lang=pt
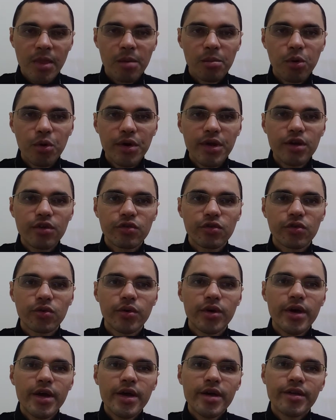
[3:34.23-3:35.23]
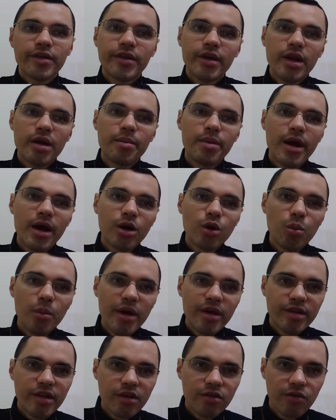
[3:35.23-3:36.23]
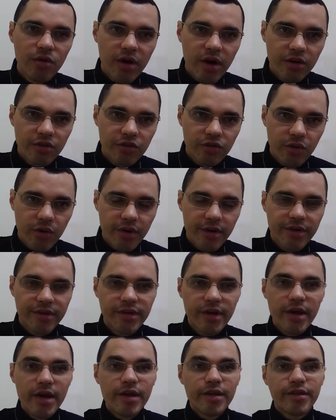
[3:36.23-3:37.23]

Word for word: Por isso, celebrar no mês das vocações,